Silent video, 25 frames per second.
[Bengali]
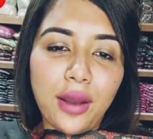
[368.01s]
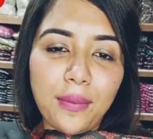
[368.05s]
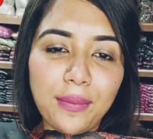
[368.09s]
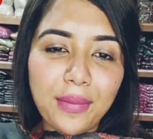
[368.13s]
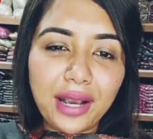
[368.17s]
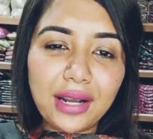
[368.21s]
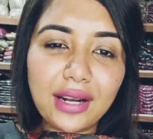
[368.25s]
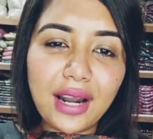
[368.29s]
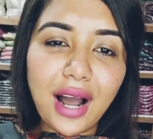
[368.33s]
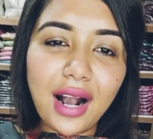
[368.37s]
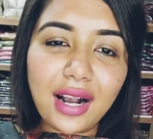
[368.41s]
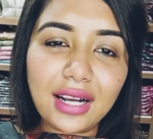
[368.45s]

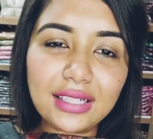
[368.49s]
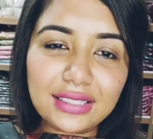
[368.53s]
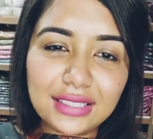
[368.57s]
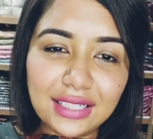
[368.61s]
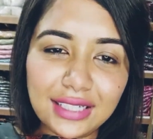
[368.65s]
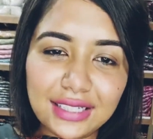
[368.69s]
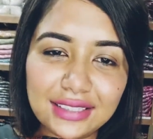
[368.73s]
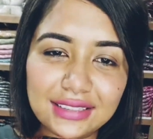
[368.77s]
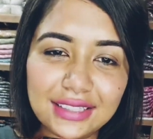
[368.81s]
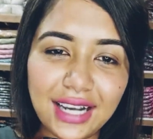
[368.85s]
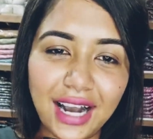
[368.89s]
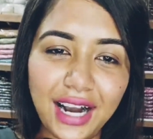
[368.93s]
মেঘলা আকাশ
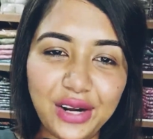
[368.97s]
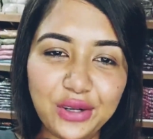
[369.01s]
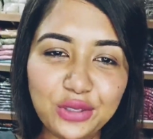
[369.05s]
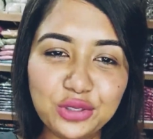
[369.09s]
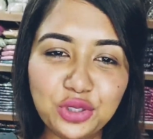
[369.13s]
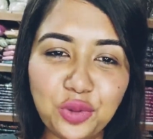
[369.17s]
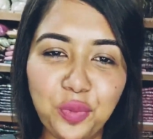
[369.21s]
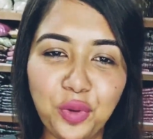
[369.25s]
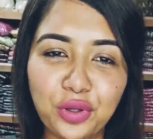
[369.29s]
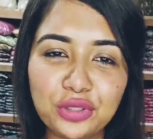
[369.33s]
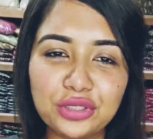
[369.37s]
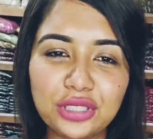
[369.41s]
লিখেছে
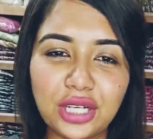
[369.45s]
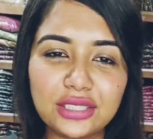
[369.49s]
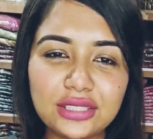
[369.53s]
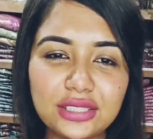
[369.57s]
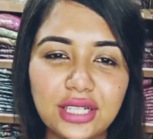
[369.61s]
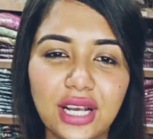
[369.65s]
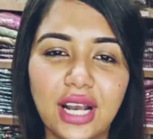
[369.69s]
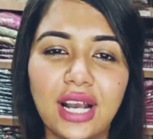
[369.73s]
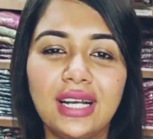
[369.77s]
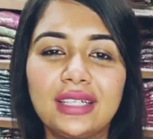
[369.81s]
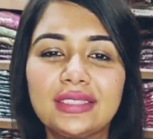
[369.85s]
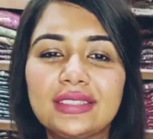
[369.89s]
এগারোশো পঞ্চাশ
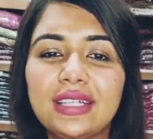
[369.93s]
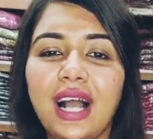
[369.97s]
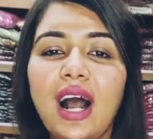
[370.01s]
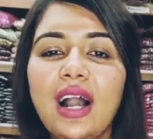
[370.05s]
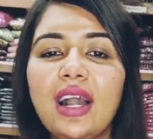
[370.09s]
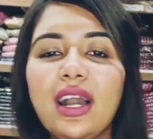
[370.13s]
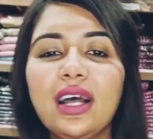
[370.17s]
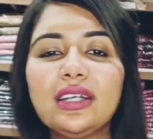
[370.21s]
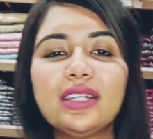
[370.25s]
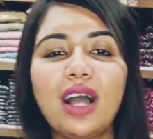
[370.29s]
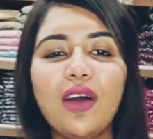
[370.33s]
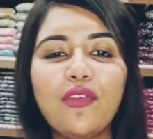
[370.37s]

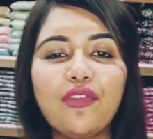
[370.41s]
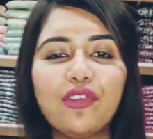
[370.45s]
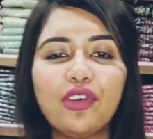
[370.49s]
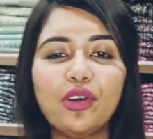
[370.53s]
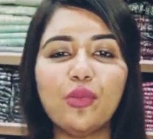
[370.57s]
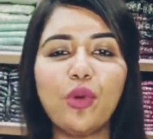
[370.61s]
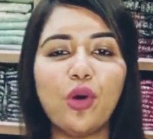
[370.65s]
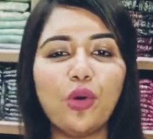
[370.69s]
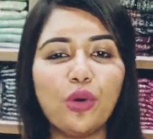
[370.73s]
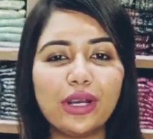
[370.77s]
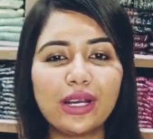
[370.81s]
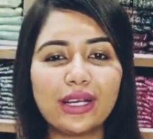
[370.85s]
শাহানা জাফরিন
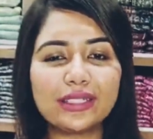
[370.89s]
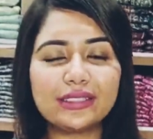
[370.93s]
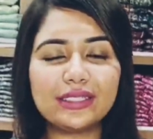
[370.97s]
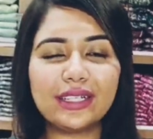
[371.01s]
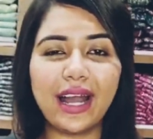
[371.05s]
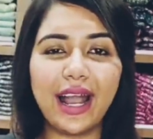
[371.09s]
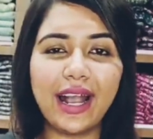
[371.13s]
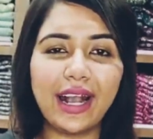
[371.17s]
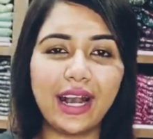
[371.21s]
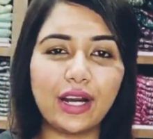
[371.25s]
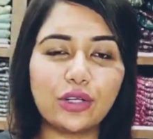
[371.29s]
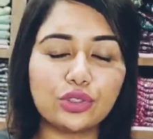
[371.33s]
মৌ লিখেছেন
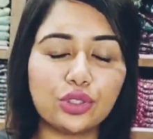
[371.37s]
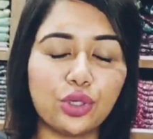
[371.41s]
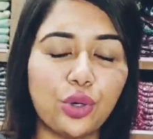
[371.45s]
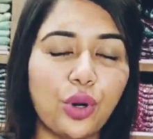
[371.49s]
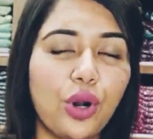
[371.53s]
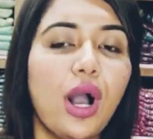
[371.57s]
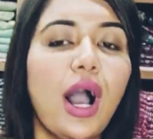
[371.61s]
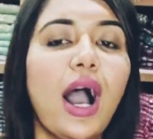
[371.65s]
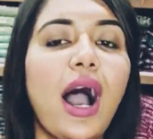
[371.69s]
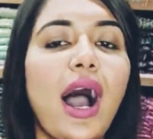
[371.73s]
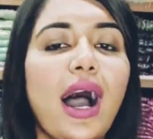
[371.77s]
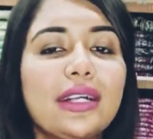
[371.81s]
এগারোশো
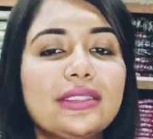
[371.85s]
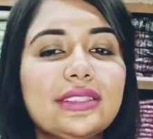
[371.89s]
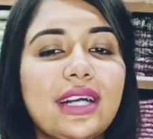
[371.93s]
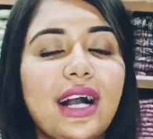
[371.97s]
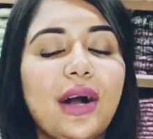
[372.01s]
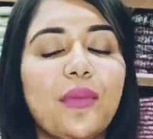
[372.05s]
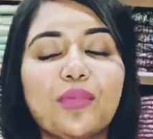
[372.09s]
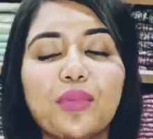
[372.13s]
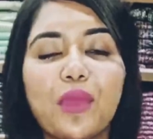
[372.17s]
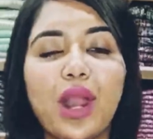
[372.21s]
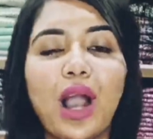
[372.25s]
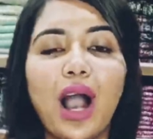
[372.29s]
আচ্ছা
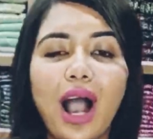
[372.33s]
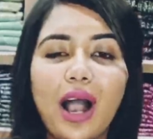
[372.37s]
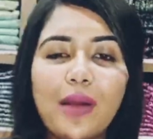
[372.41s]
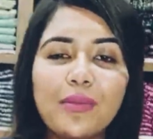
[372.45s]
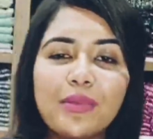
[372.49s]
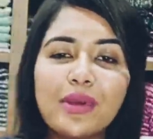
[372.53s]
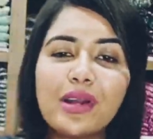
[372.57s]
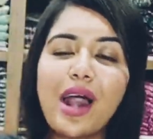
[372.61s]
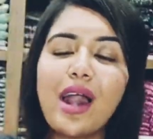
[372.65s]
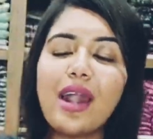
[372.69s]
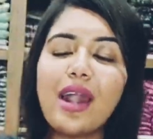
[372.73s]
আমি না